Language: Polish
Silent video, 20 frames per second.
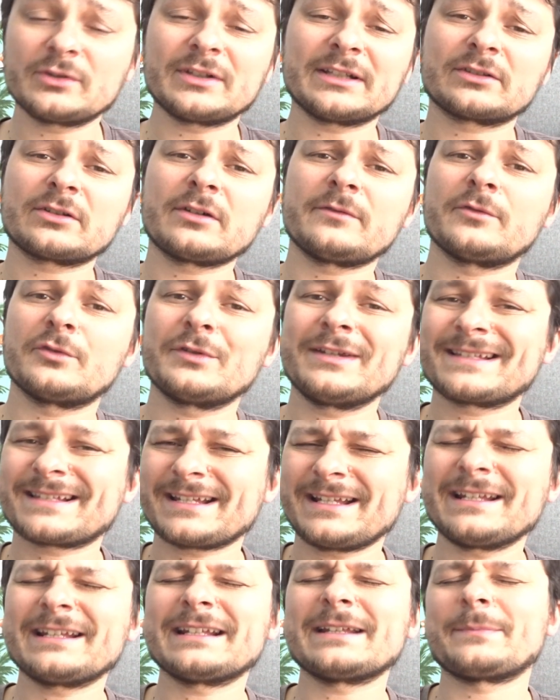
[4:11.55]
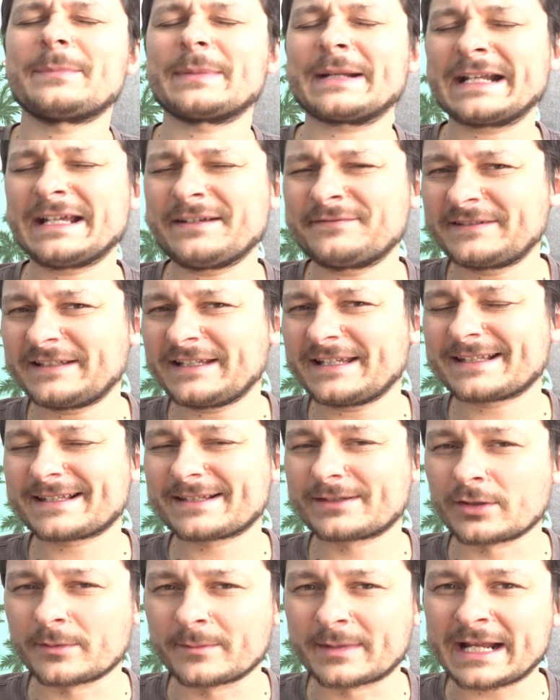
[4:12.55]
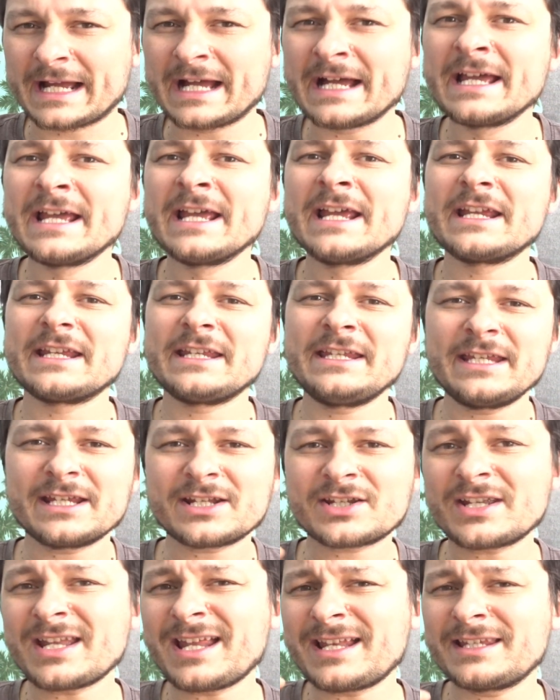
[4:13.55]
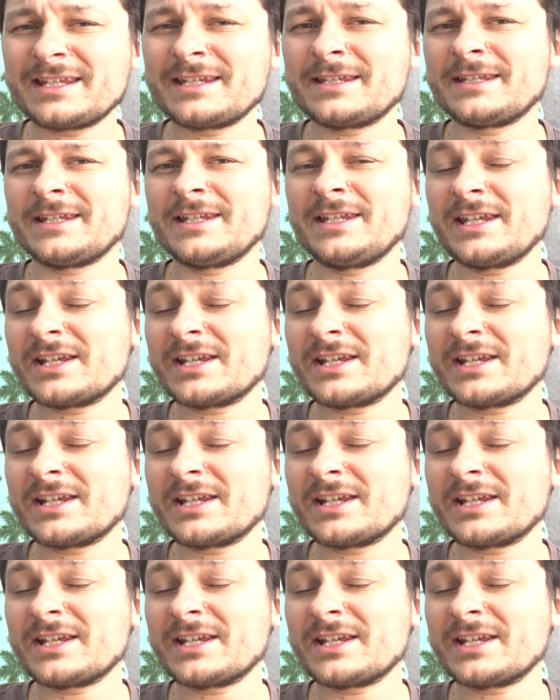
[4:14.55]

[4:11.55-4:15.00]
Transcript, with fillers: dodatkowo ich cena naprawdę jest dobra i jeżeli,